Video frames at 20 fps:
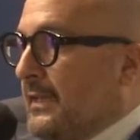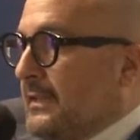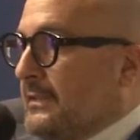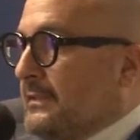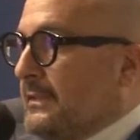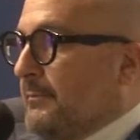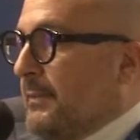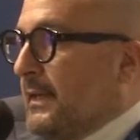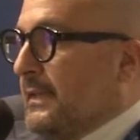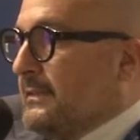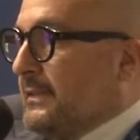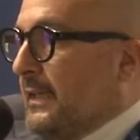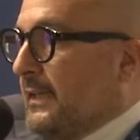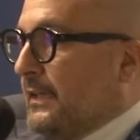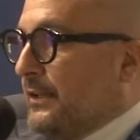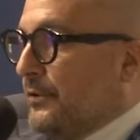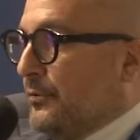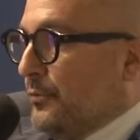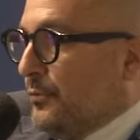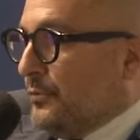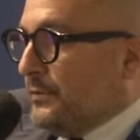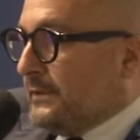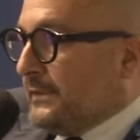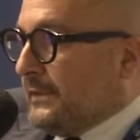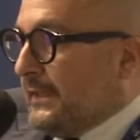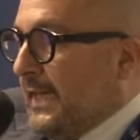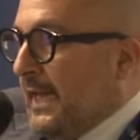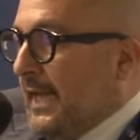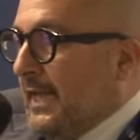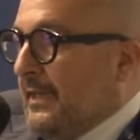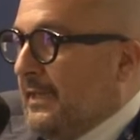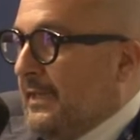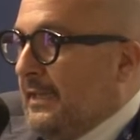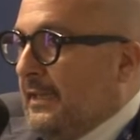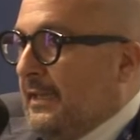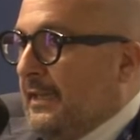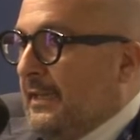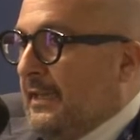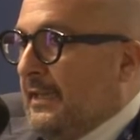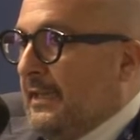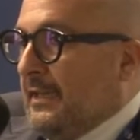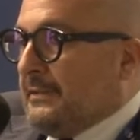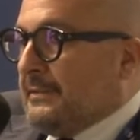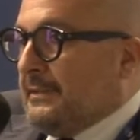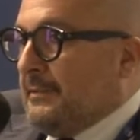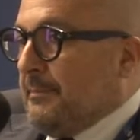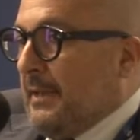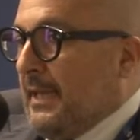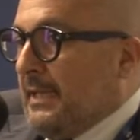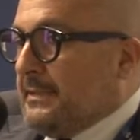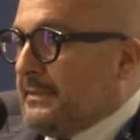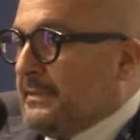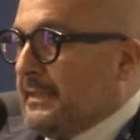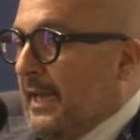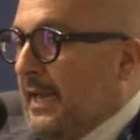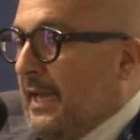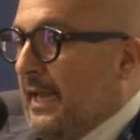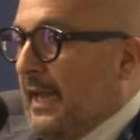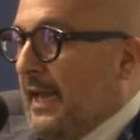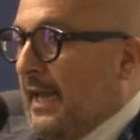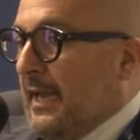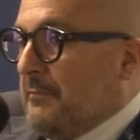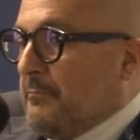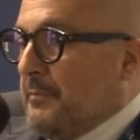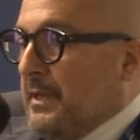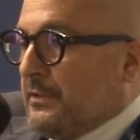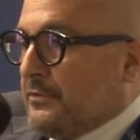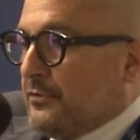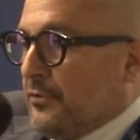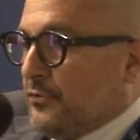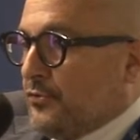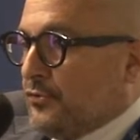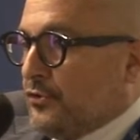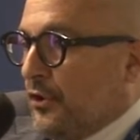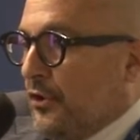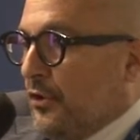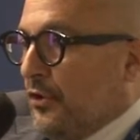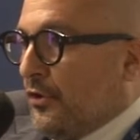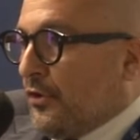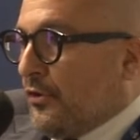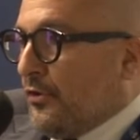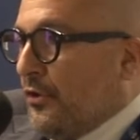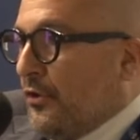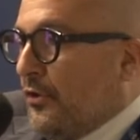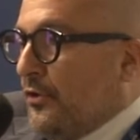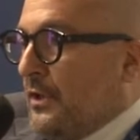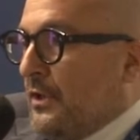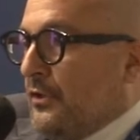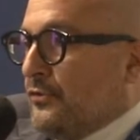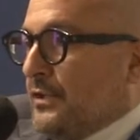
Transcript: si pensa all'industria, eh, si pensa al mezzogiorno,